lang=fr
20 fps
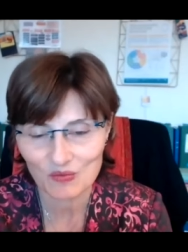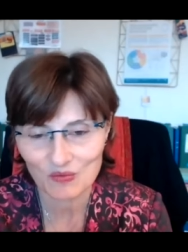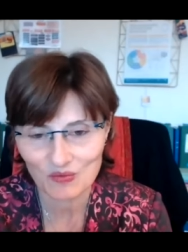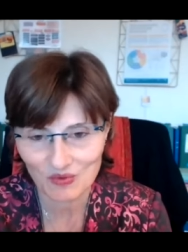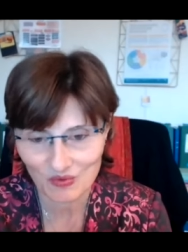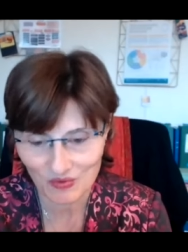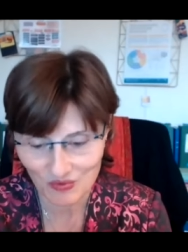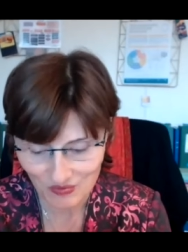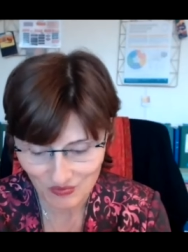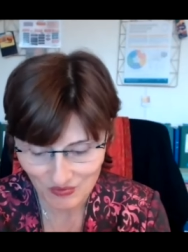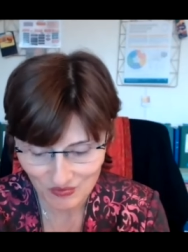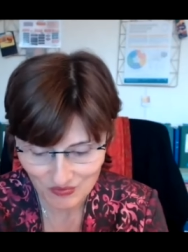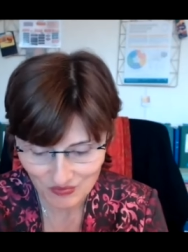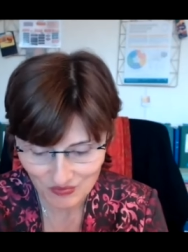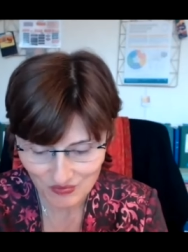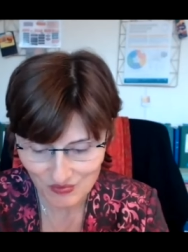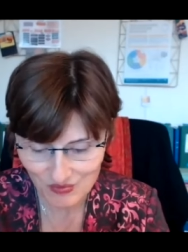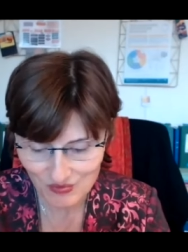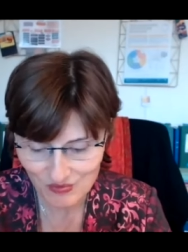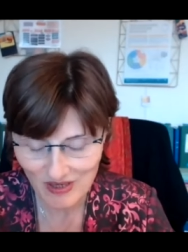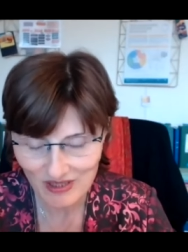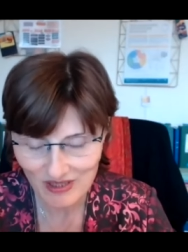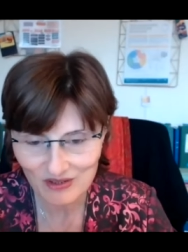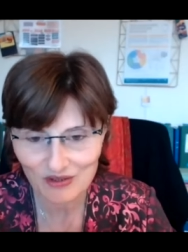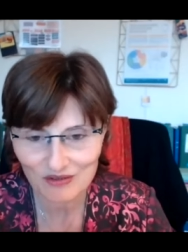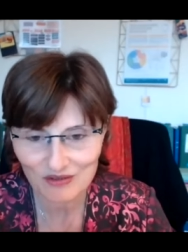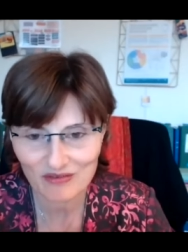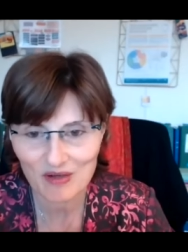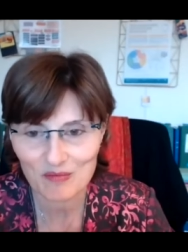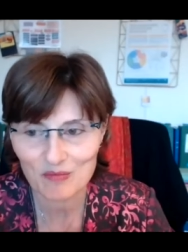Donc, on, lui
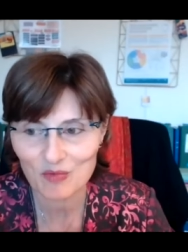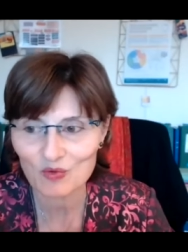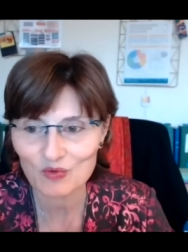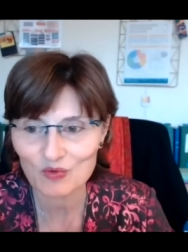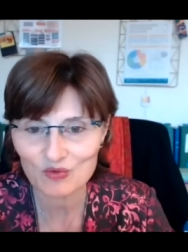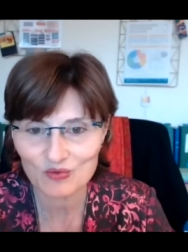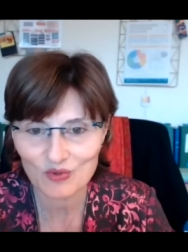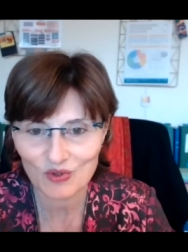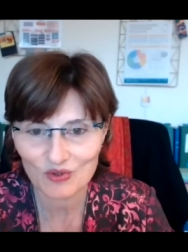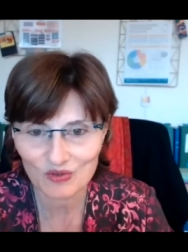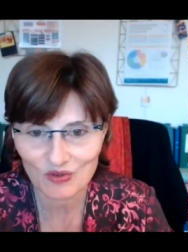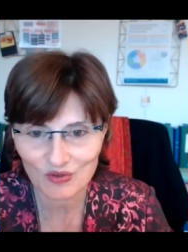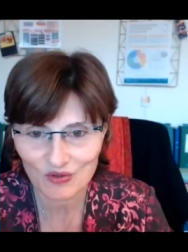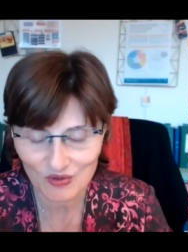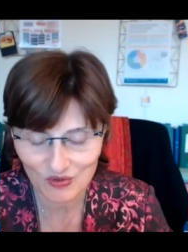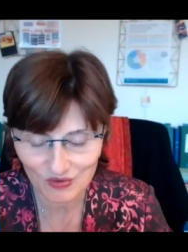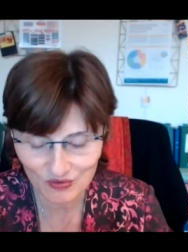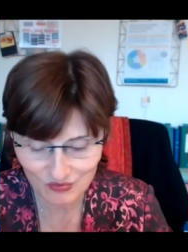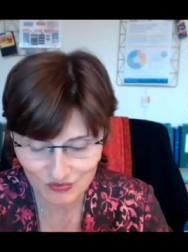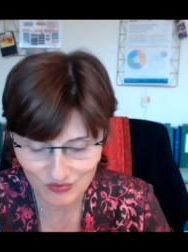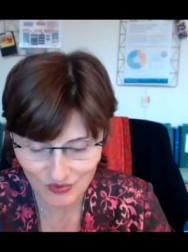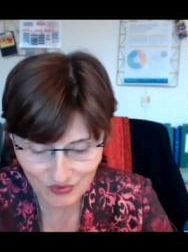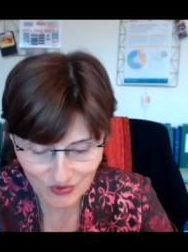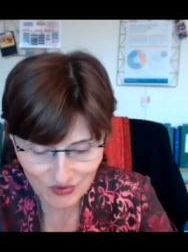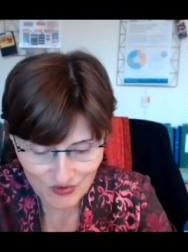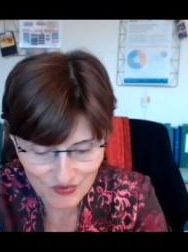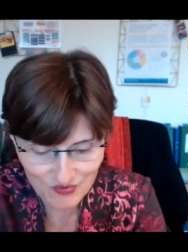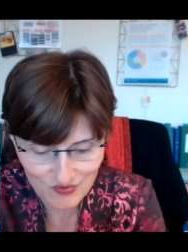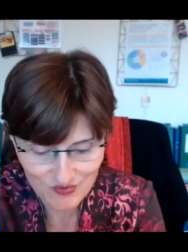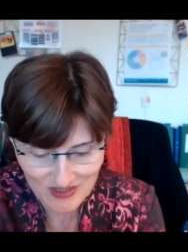accorde vraiment tout notre, tout
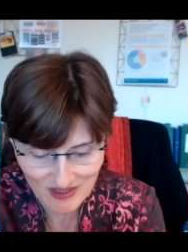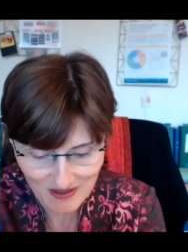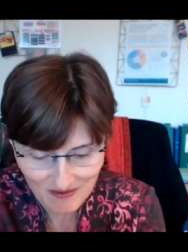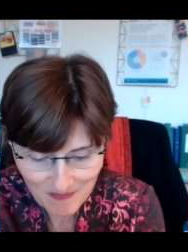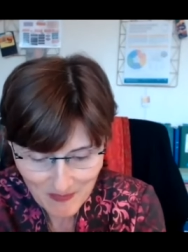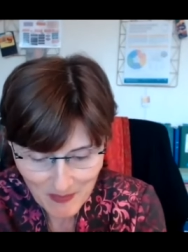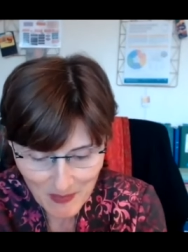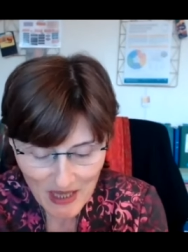notre soutien.